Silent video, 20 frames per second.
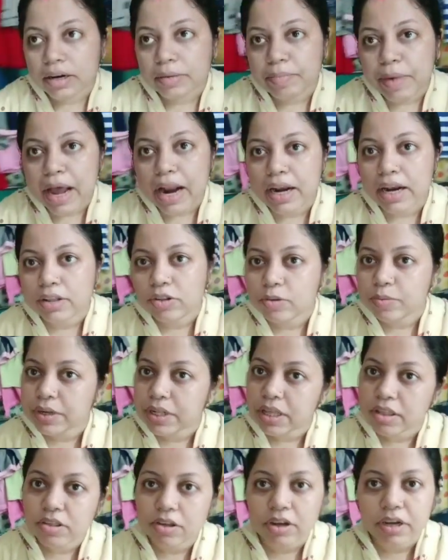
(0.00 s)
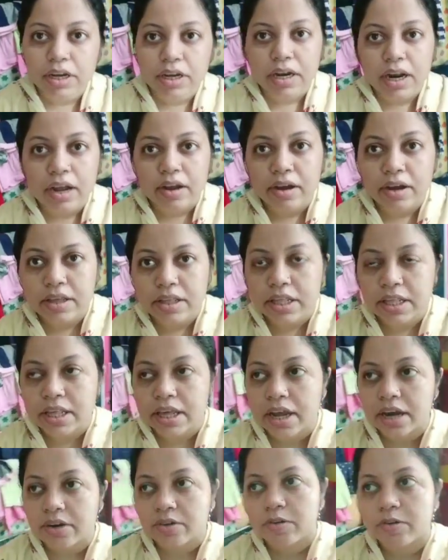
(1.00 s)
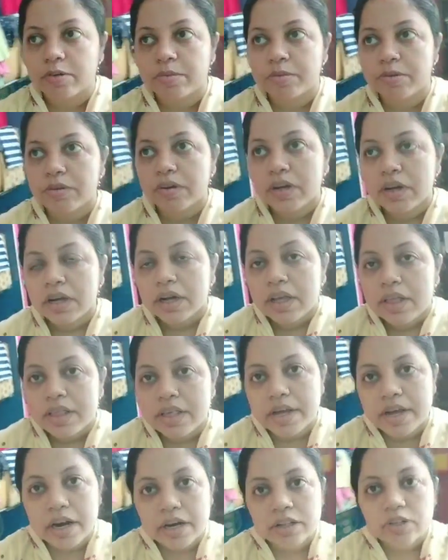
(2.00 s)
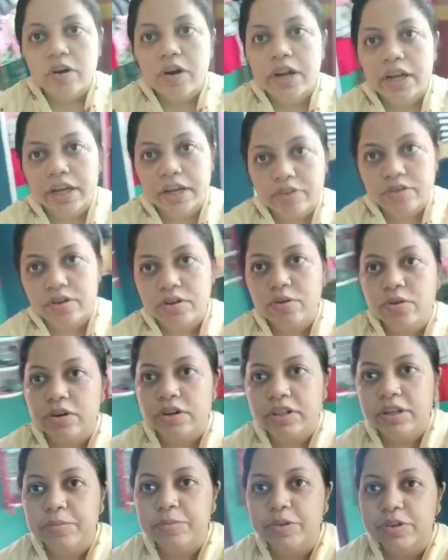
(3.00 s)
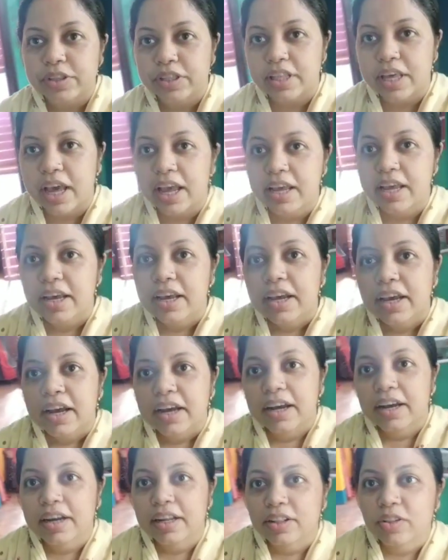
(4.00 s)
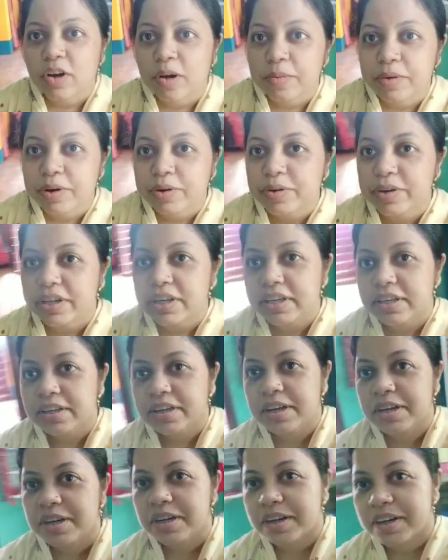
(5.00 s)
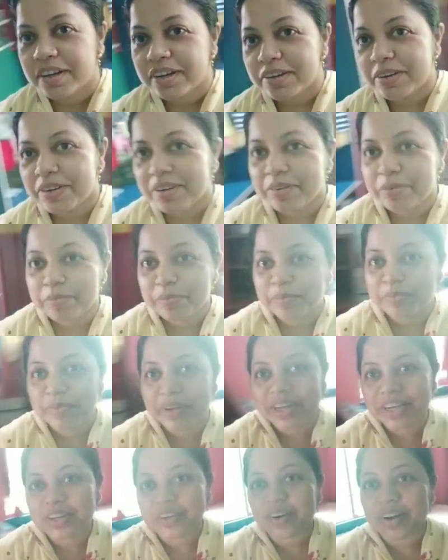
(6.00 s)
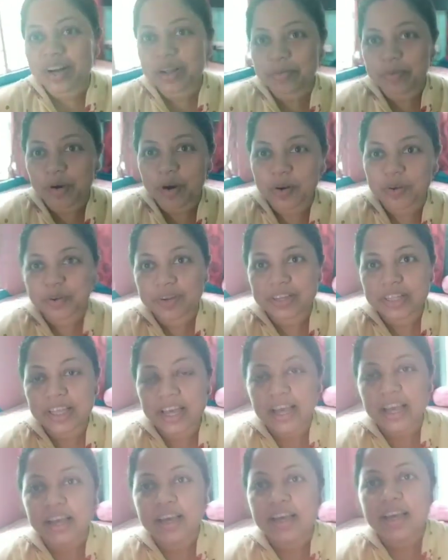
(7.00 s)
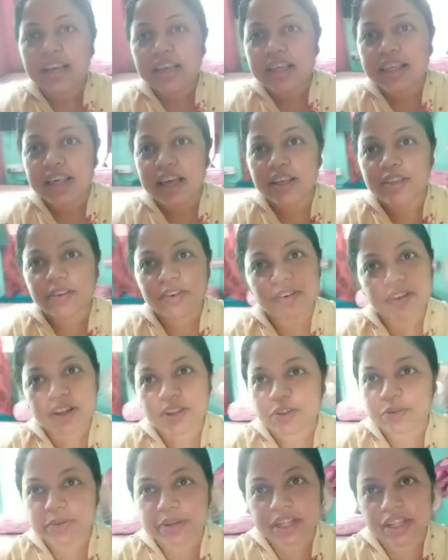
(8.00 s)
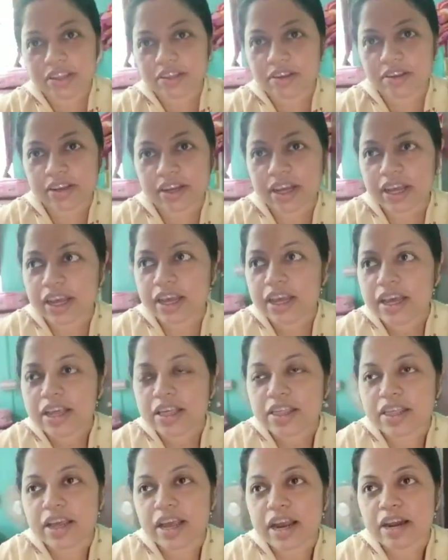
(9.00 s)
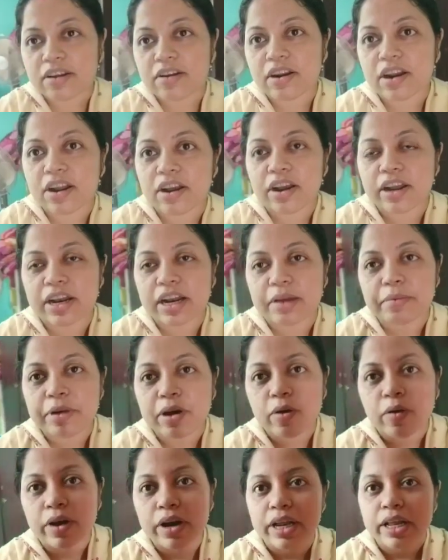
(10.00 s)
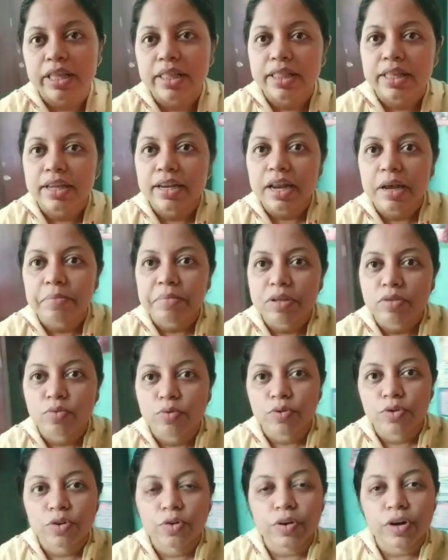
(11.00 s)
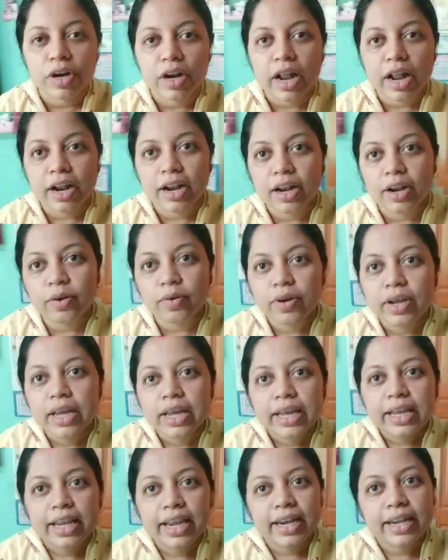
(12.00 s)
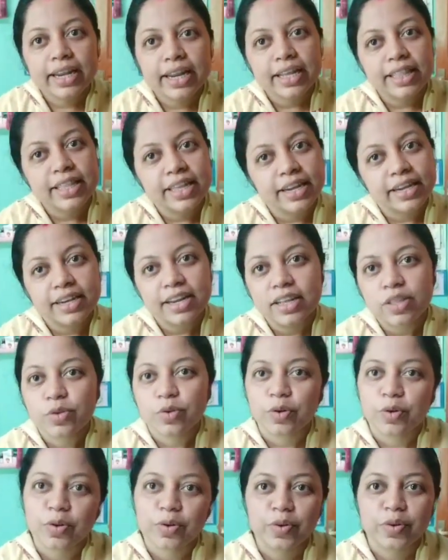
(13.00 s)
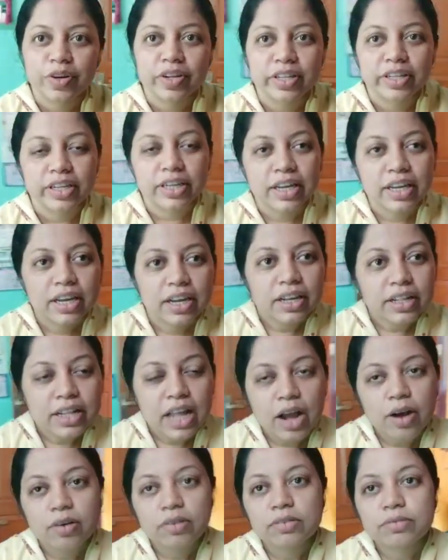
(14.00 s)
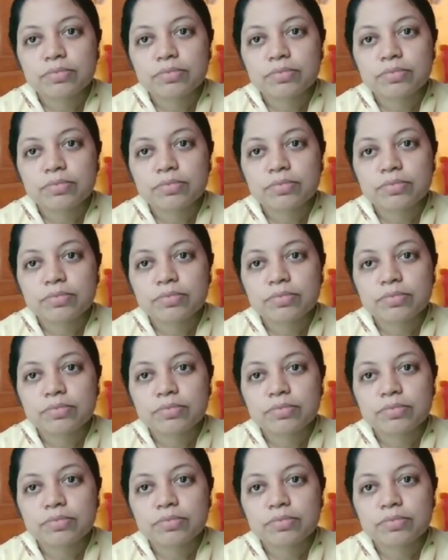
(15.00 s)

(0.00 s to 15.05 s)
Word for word: পারলে তোমাদের সঙ্গে না হয় শেয়ার করব শেয়ার তো অনেক কিছুই করতে মন চায় তবে ওই ভিডিও অনেক বড় হয়ে যায় সেই জন্য তোমাদের সঙ্গে শেয়ার করা হয় না বা অনেক সিন আমি শ্যুট করে রাখলেও কেটে ছেটে ছোট করে দিই তাও